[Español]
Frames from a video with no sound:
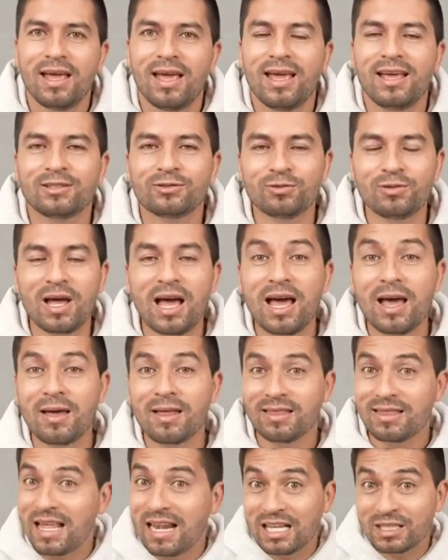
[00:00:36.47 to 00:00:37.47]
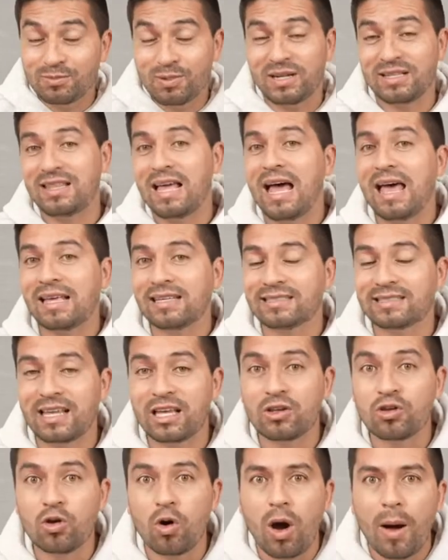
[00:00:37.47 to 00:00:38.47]
Es una de las verdades
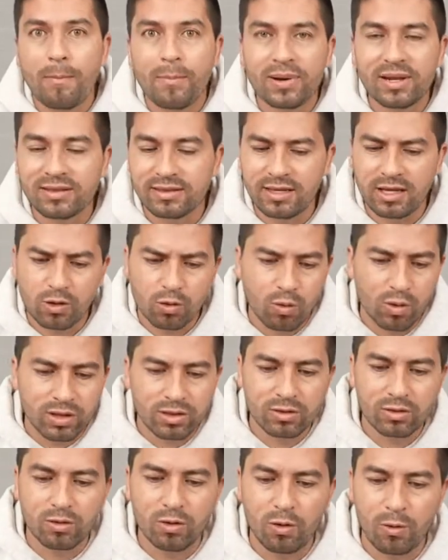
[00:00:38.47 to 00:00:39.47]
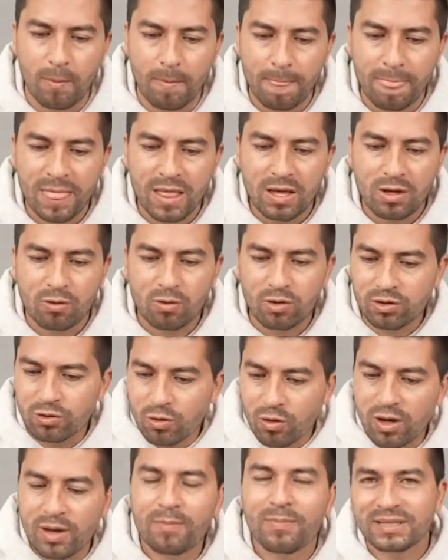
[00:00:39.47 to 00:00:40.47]
que yo aprendí cuando,
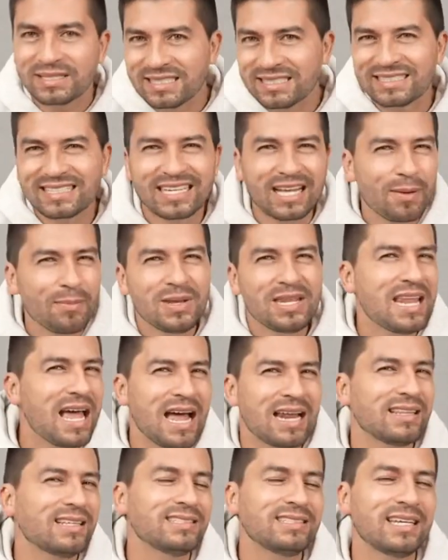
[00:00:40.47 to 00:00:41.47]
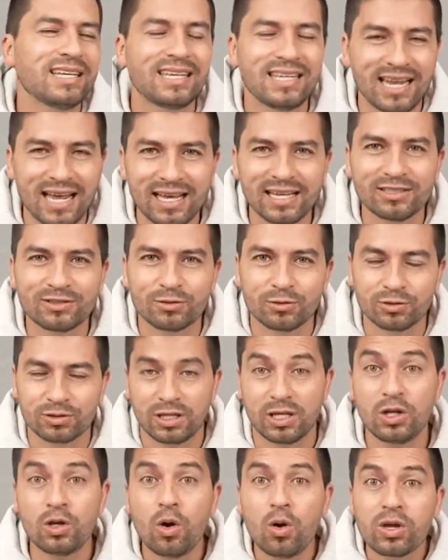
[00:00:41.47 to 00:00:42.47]
cuando empecé este caminar de seguir a
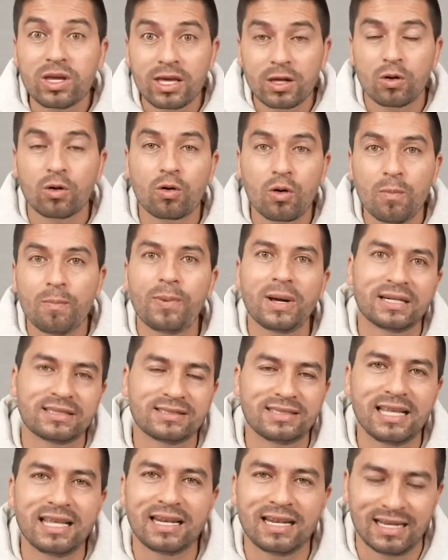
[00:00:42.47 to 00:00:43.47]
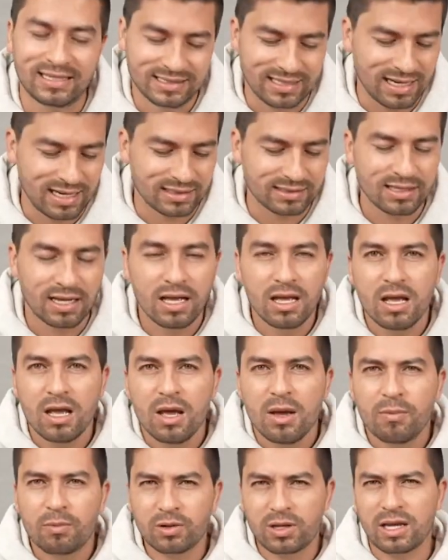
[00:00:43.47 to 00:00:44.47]
Jesús y hoy quiero compartirleselas
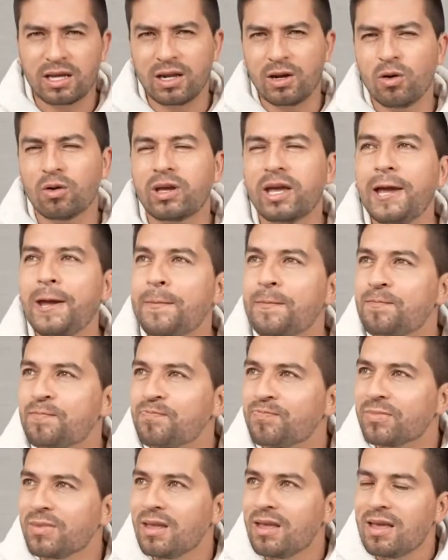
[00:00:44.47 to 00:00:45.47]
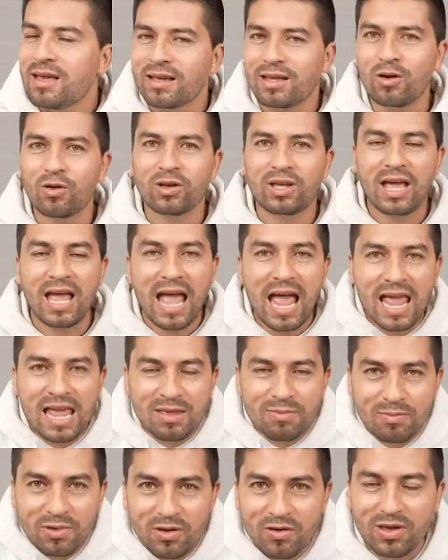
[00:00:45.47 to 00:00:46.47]
porque creo que, creo que
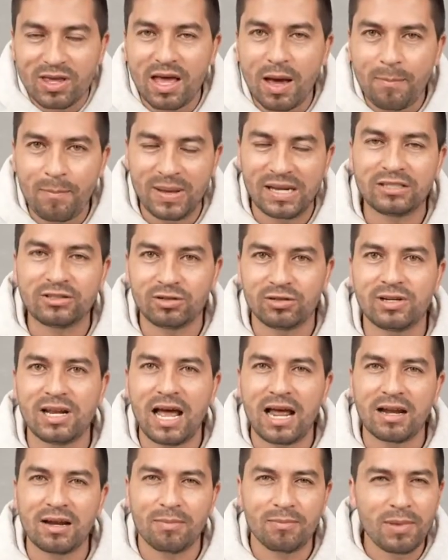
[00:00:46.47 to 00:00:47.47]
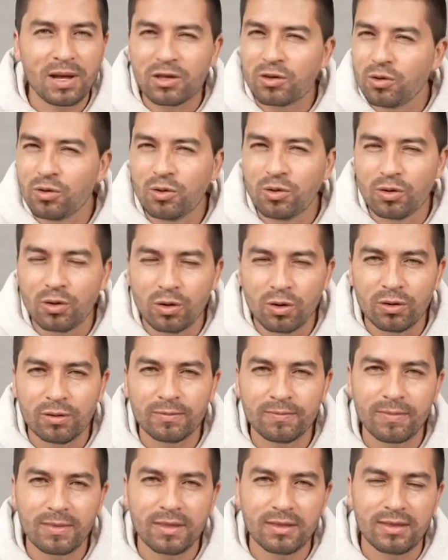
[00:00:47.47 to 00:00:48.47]
en mi vida personal me
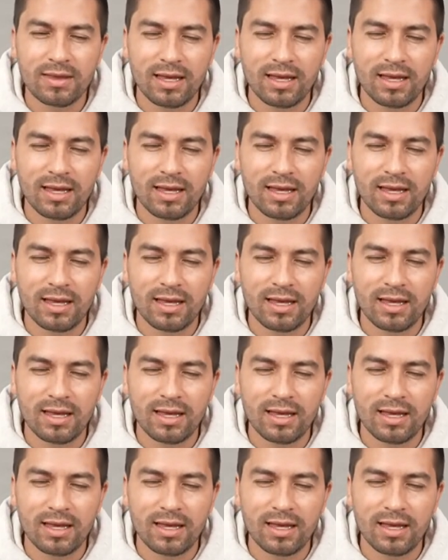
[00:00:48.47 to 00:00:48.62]
ayudó